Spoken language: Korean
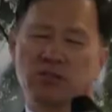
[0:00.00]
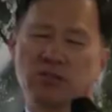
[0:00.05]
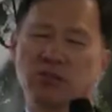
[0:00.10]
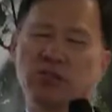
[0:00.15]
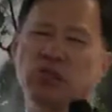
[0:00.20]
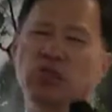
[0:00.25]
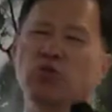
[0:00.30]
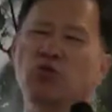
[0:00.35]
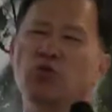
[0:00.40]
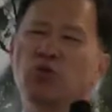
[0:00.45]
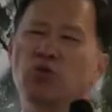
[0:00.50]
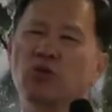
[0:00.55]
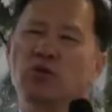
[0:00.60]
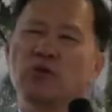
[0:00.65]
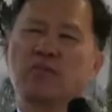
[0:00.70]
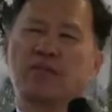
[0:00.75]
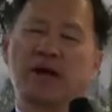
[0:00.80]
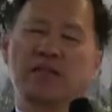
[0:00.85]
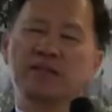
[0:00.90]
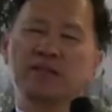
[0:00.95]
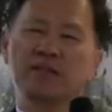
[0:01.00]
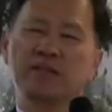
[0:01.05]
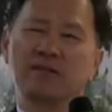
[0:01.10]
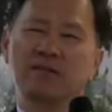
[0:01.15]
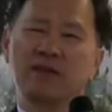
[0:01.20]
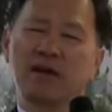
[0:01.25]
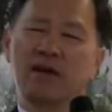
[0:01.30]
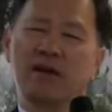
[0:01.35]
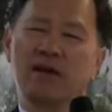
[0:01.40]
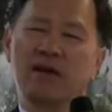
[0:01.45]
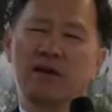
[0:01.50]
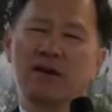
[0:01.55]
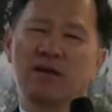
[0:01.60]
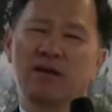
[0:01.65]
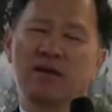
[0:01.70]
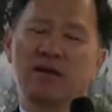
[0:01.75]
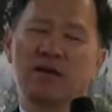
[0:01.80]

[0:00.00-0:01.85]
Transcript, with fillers: 치료를 받는데